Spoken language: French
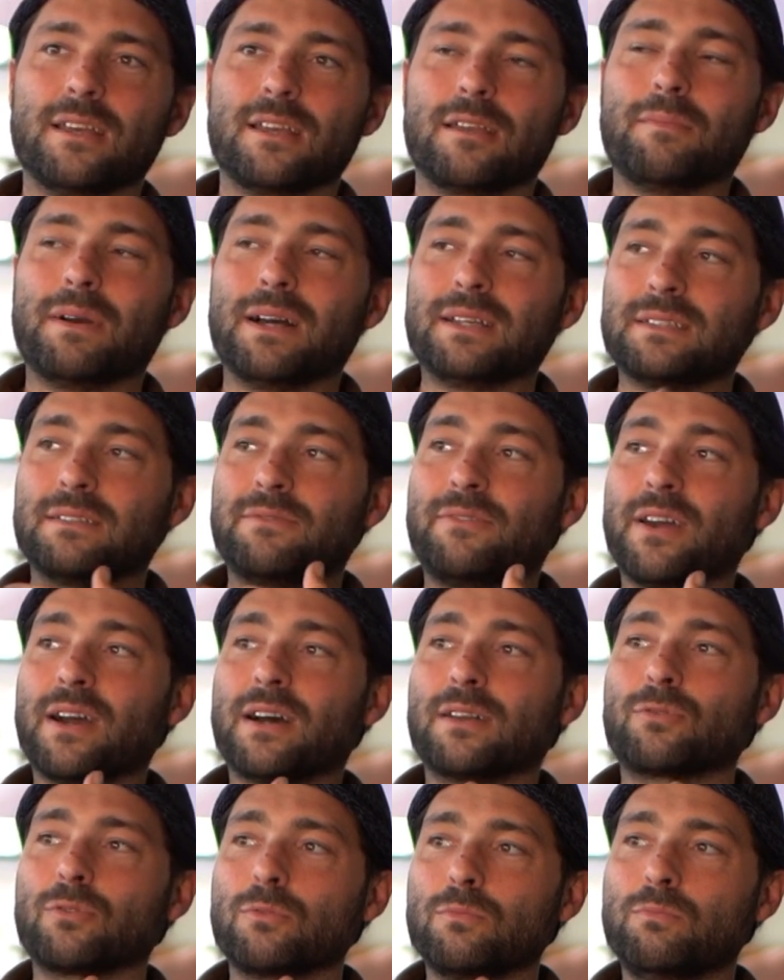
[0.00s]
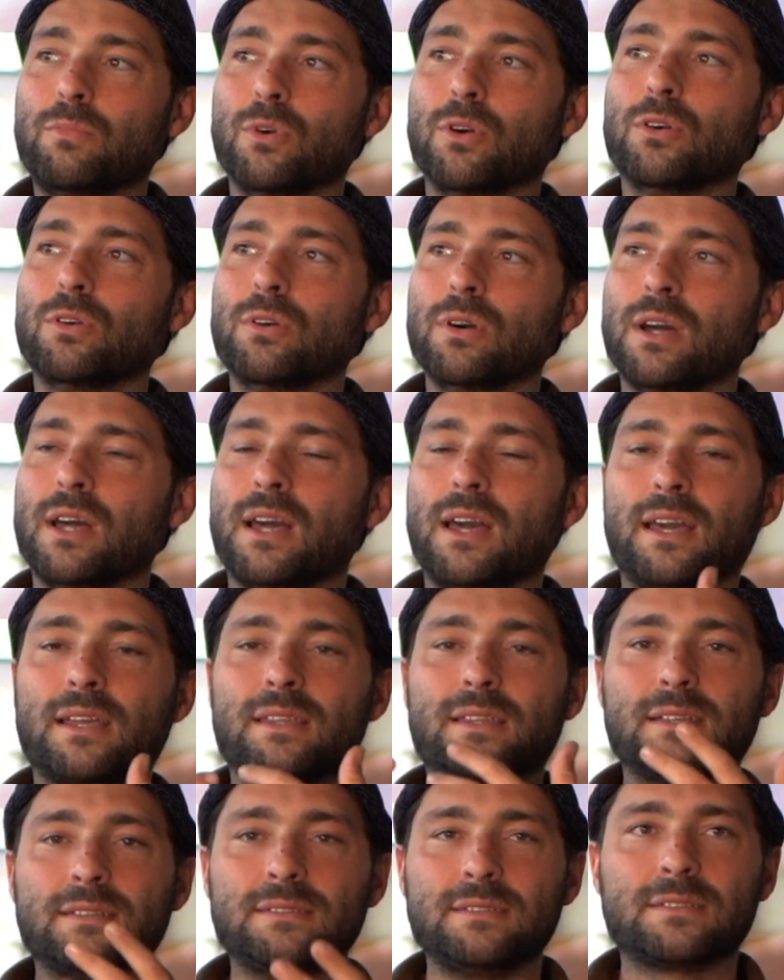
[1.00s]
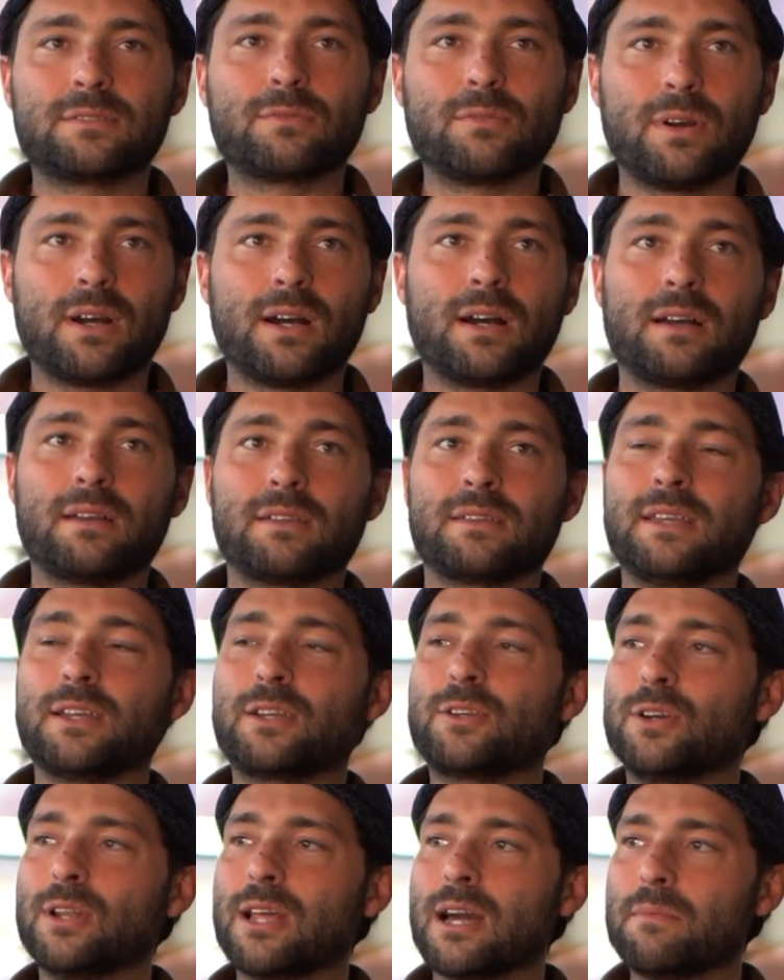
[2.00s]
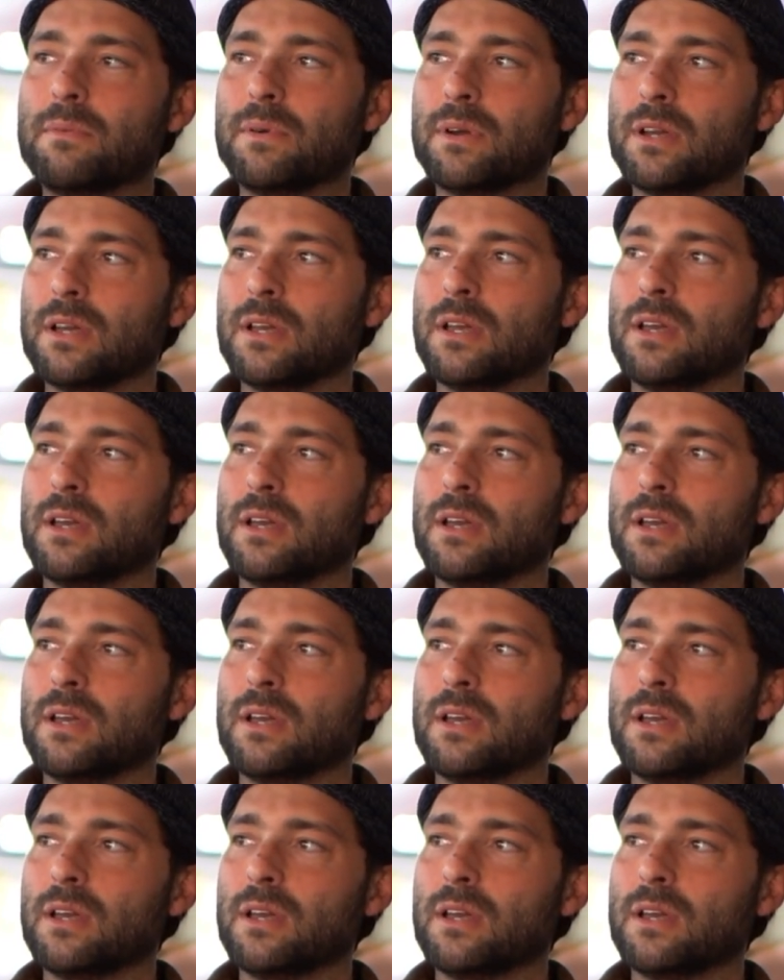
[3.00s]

Bah, c'est de faire un truc beau avec des histoires, des collabs